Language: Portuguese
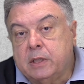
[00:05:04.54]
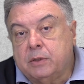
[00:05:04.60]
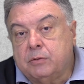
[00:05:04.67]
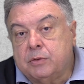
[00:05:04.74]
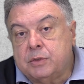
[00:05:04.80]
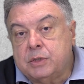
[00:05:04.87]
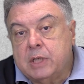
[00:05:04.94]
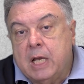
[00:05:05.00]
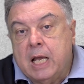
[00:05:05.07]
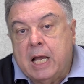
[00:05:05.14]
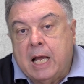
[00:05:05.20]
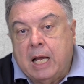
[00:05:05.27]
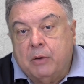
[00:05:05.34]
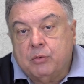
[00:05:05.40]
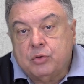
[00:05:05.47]
anos
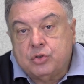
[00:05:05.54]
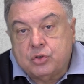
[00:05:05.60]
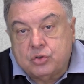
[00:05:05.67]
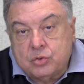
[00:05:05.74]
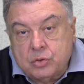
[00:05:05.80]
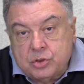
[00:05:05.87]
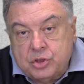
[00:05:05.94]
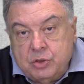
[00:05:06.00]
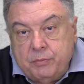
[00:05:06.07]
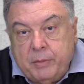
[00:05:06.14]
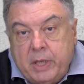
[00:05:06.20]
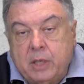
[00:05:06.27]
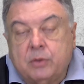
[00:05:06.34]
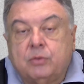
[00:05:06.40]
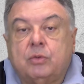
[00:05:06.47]
o
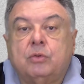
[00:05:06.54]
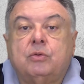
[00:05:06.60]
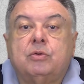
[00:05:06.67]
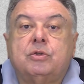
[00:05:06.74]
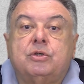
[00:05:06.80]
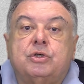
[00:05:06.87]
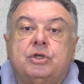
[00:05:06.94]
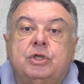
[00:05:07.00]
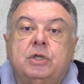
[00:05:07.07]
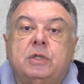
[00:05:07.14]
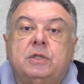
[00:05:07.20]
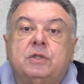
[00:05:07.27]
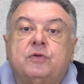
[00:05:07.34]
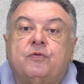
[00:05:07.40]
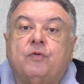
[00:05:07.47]
surgimento dos
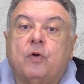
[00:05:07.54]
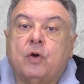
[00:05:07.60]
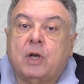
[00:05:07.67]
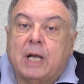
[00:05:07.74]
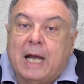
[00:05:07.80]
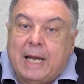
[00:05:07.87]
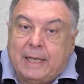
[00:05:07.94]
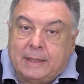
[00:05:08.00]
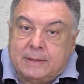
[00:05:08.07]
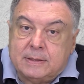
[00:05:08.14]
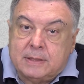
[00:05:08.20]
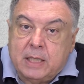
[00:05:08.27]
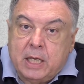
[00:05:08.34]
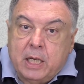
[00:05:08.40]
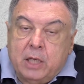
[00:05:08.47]
tiques
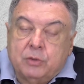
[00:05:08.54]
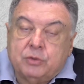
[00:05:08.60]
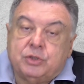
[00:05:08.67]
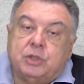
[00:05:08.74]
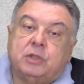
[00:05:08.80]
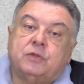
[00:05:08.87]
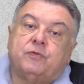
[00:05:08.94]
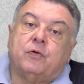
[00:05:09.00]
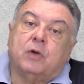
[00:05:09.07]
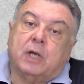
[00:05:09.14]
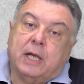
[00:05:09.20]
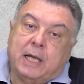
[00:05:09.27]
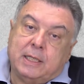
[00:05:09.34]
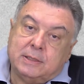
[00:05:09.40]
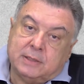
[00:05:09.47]
vocais. Os tiques
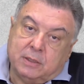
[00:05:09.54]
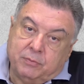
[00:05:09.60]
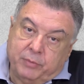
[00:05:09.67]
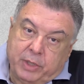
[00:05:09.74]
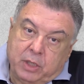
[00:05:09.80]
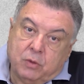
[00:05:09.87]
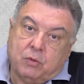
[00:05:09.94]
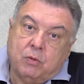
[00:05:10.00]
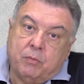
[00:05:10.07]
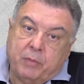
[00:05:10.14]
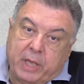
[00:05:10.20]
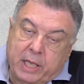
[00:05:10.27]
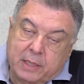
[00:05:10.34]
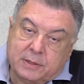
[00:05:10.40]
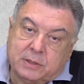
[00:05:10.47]
vocais também
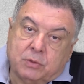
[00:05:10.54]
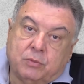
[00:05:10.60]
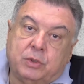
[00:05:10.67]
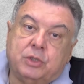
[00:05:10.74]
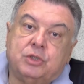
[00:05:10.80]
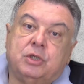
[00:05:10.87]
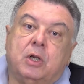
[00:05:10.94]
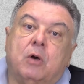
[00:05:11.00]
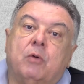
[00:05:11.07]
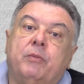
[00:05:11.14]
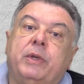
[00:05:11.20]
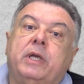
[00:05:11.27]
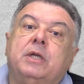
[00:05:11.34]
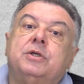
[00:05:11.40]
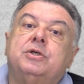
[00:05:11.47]
começam
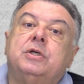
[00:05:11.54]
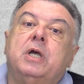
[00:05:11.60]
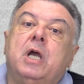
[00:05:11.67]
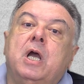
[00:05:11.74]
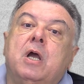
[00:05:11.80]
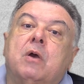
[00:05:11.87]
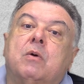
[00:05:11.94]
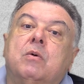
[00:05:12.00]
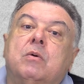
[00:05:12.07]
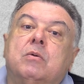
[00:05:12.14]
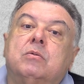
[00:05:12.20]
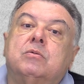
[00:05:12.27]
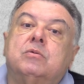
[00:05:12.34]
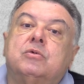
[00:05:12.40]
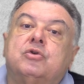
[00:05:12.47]
originalmente
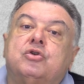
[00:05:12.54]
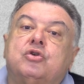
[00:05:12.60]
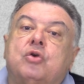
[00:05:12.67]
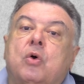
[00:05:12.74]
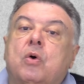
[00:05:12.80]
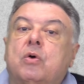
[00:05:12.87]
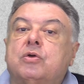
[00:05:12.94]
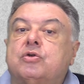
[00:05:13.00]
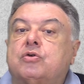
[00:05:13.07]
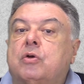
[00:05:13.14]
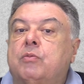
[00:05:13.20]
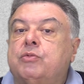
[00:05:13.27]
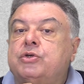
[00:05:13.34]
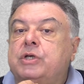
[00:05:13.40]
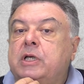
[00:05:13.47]
com sons
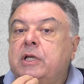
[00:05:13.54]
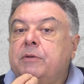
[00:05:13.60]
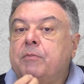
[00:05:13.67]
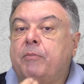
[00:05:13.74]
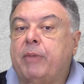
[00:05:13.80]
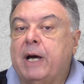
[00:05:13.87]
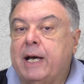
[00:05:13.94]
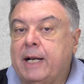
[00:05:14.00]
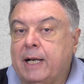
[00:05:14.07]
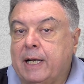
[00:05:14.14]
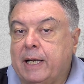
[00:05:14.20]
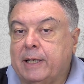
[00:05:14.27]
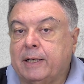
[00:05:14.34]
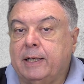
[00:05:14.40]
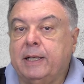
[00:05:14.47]
como de limpar a
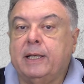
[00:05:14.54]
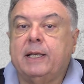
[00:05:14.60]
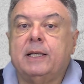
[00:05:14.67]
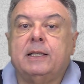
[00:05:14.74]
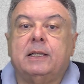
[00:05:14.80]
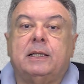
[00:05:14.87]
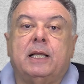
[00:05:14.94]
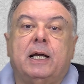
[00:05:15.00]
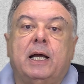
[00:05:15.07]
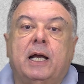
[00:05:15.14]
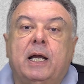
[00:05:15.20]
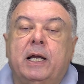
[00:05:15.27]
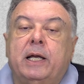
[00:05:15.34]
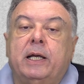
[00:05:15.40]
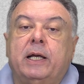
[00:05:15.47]
garganta,
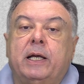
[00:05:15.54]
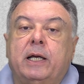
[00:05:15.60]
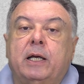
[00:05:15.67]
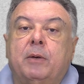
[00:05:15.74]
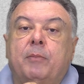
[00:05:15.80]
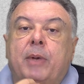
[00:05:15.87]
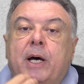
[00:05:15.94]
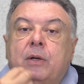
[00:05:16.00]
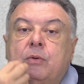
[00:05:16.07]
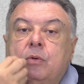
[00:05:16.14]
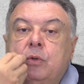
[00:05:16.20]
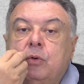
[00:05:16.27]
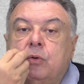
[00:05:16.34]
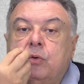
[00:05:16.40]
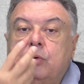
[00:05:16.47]
é,
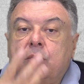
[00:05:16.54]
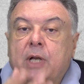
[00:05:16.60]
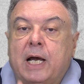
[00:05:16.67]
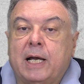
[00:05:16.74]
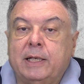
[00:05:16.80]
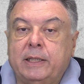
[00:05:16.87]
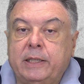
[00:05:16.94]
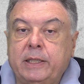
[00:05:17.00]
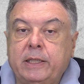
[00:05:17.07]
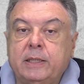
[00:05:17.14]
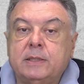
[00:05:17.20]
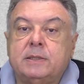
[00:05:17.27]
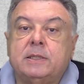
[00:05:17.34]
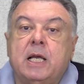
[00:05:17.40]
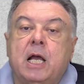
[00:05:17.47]
barulho com o
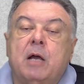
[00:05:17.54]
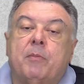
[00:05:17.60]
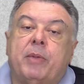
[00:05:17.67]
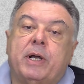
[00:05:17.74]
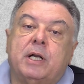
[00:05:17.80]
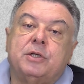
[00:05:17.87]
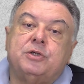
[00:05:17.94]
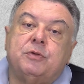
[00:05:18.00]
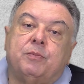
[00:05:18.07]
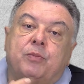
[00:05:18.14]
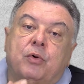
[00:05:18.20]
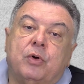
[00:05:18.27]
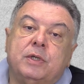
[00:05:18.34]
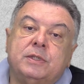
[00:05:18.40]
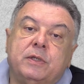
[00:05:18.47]
nariz, para
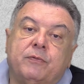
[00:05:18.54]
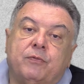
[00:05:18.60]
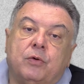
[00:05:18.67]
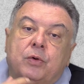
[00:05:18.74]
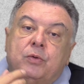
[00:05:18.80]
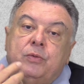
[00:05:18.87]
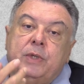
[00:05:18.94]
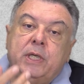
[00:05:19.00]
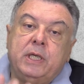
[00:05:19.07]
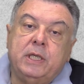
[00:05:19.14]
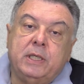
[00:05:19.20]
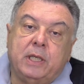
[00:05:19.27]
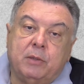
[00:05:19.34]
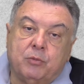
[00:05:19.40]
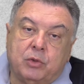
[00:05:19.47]
depois
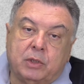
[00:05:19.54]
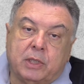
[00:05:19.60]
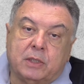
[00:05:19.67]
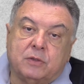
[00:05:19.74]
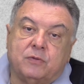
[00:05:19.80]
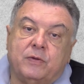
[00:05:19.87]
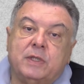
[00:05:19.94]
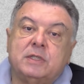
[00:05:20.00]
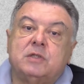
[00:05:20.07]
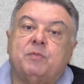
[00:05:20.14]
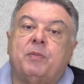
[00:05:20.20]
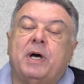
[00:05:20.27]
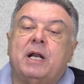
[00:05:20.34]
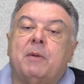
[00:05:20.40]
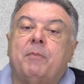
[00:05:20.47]
evoluírem muitas vezes
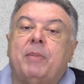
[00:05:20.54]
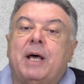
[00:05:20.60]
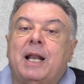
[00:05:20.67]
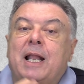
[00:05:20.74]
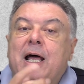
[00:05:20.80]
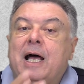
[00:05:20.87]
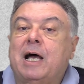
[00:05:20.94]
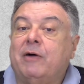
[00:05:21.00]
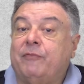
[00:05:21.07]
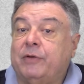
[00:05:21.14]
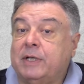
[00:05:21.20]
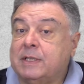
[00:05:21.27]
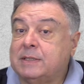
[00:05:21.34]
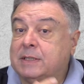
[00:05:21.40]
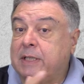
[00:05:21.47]
para
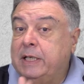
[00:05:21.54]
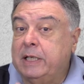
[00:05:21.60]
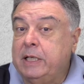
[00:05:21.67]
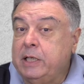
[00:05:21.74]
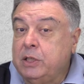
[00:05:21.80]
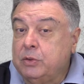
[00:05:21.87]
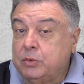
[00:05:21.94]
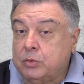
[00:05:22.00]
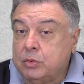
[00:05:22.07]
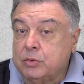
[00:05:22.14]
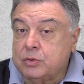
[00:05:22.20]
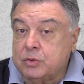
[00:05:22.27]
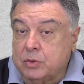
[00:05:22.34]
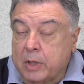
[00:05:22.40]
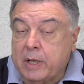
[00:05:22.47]
palavras,
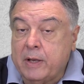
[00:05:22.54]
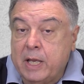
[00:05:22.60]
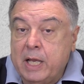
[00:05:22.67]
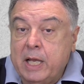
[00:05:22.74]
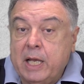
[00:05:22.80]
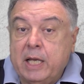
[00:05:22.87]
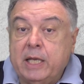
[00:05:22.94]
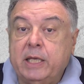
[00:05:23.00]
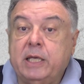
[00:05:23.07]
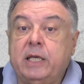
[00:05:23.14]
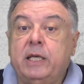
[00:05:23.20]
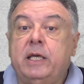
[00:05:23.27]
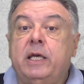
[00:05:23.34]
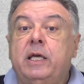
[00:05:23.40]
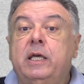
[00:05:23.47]
gritos né? e,
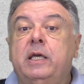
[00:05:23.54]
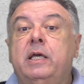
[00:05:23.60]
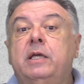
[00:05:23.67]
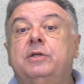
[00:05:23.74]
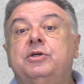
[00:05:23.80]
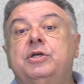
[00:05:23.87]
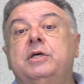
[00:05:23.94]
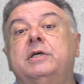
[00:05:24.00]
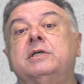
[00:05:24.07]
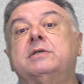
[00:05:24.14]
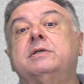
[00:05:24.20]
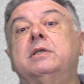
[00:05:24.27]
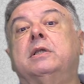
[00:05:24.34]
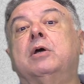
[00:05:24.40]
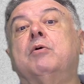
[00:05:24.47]
e, e
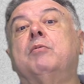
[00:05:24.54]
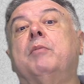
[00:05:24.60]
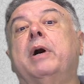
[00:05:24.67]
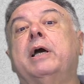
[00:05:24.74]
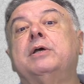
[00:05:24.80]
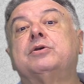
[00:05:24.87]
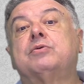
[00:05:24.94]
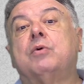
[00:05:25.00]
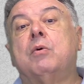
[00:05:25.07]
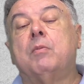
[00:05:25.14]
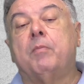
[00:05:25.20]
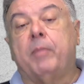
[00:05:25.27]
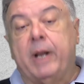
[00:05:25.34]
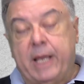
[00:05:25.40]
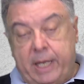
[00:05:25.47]
tiques então mais
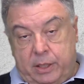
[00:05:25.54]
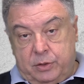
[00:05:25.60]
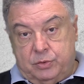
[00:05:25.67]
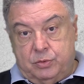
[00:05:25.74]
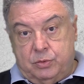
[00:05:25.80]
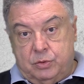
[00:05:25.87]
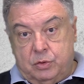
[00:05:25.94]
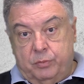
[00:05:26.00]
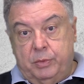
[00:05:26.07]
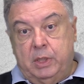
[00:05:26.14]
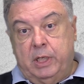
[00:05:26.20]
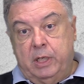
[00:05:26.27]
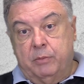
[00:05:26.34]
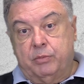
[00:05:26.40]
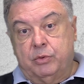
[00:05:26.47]
complexos. Eu me
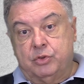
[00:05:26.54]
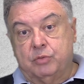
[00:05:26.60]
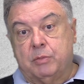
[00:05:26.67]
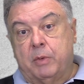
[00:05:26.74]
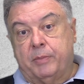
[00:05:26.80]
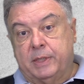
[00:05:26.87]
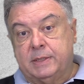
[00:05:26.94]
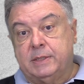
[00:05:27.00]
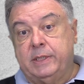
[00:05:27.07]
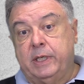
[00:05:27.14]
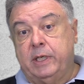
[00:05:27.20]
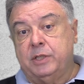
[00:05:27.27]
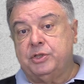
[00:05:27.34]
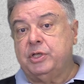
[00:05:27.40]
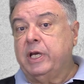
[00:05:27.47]
lembro de uma
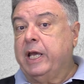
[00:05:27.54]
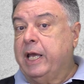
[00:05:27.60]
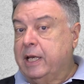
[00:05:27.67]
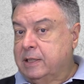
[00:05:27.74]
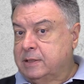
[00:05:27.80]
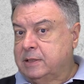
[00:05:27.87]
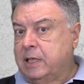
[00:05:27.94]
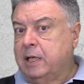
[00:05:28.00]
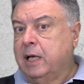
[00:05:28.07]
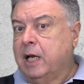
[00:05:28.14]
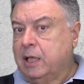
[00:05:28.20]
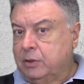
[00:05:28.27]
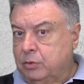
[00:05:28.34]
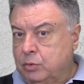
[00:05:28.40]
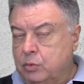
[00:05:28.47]
paciente, essa
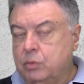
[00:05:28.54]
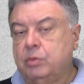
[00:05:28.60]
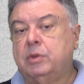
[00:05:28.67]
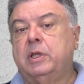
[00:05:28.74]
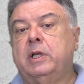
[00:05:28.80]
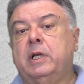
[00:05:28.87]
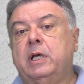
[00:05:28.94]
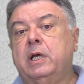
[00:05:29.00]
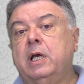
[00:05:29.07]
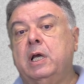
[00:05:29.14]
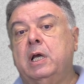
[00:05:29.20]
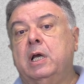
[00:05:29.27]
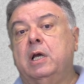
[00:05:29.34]
adulta, né?